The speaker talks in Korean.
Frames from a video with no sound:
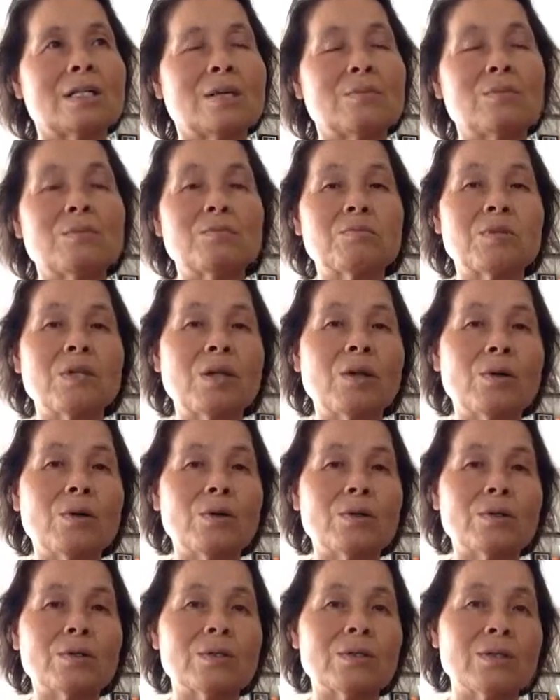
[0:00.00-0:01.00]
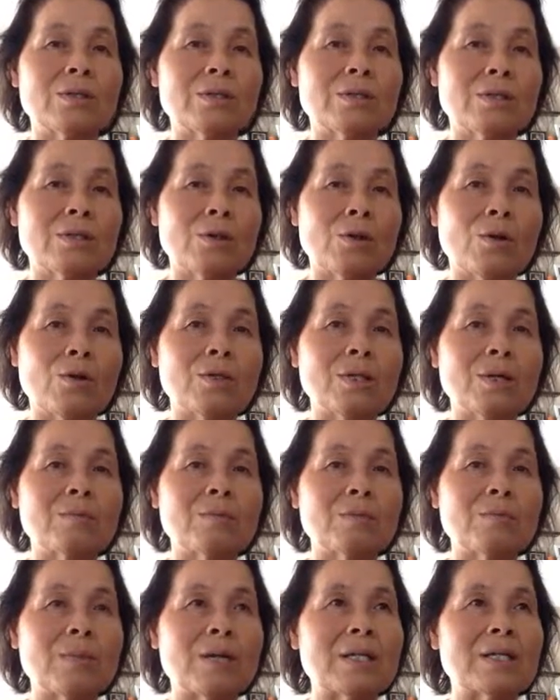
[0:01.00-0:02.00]
37절로
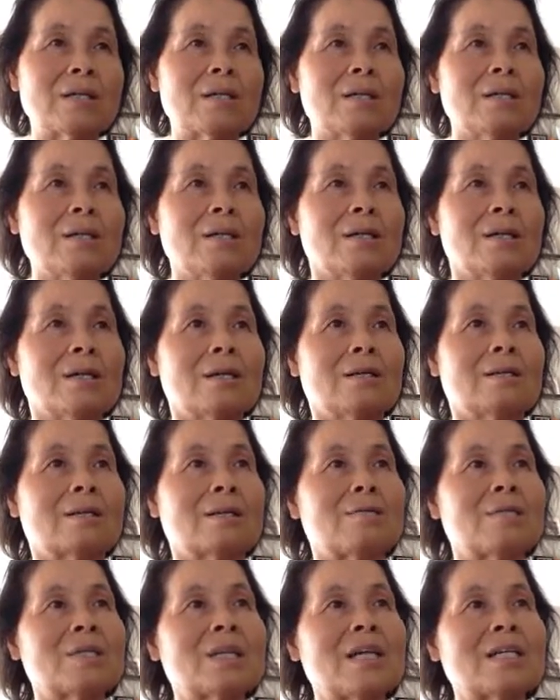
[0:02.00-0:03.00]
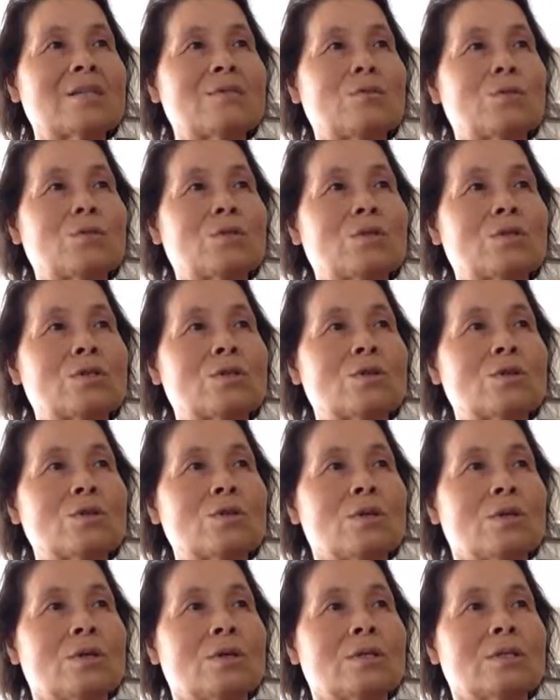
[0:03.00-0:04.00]
38절, 그 다음에
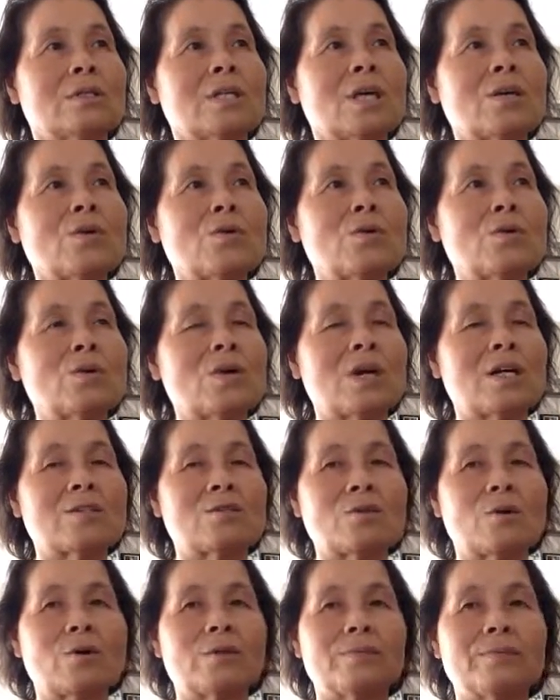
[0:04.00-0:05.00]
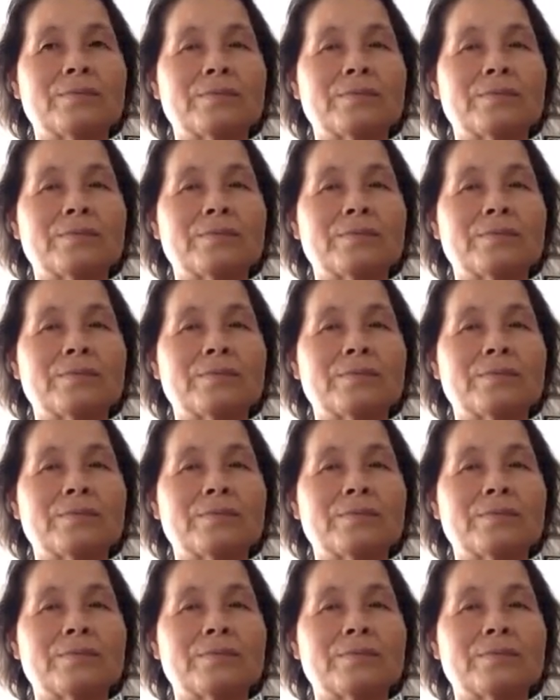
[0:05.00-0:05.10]
45절이죠. 새로운 가족,